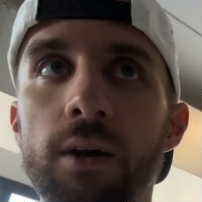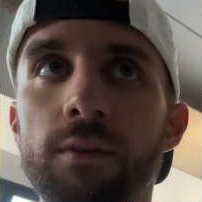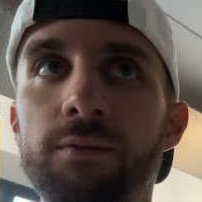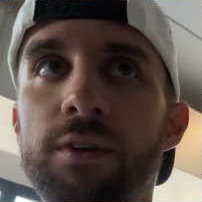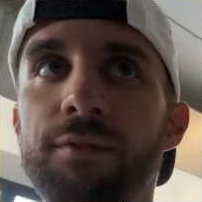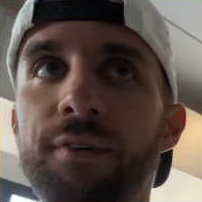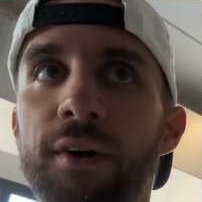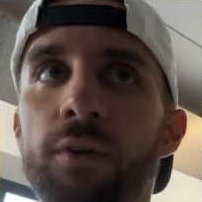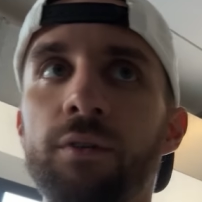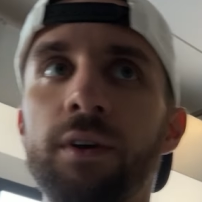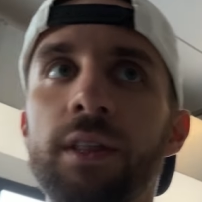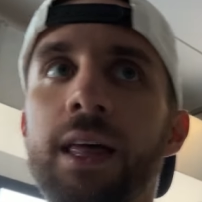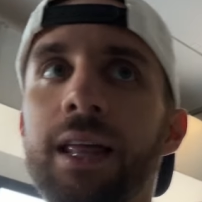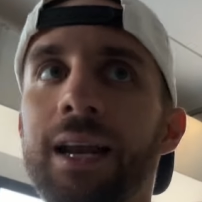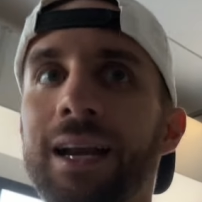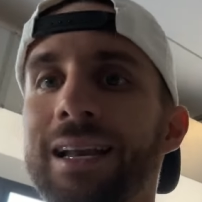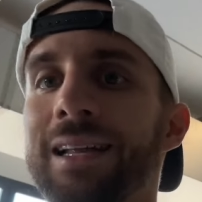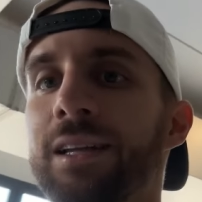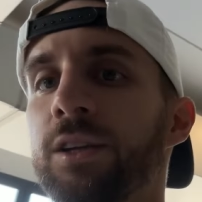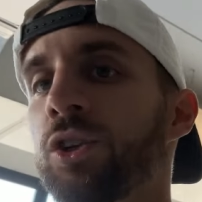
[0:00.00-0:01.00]
vi farò
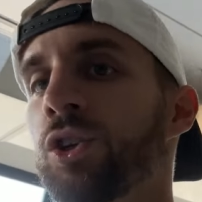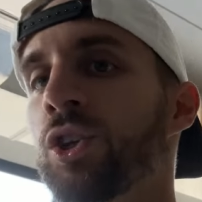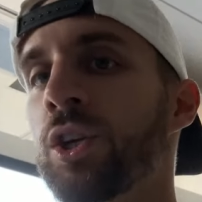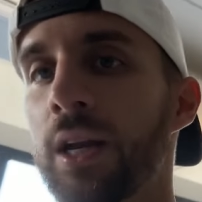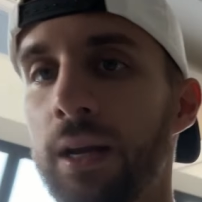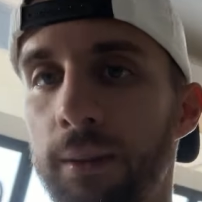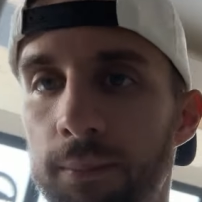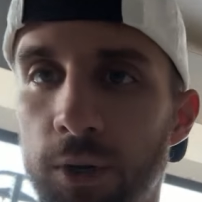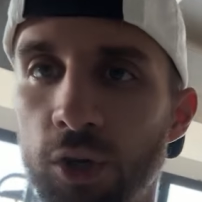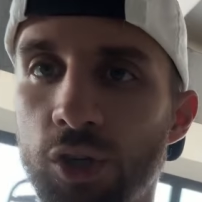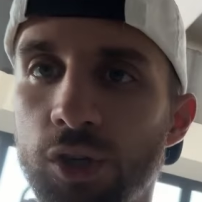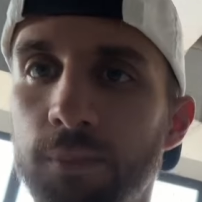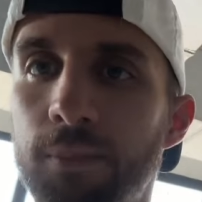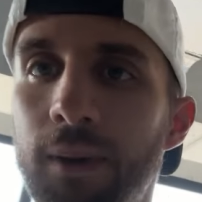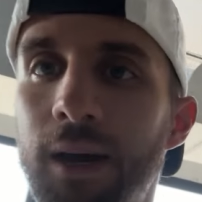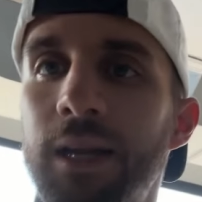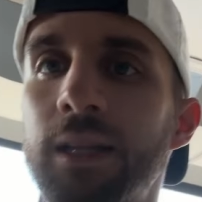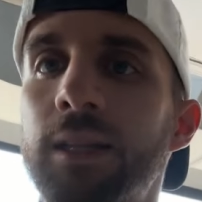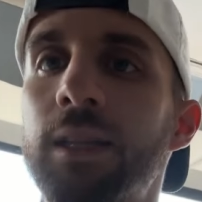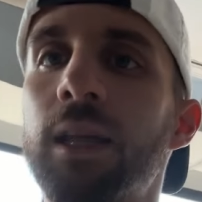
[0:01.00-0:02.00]
vedere le scene principali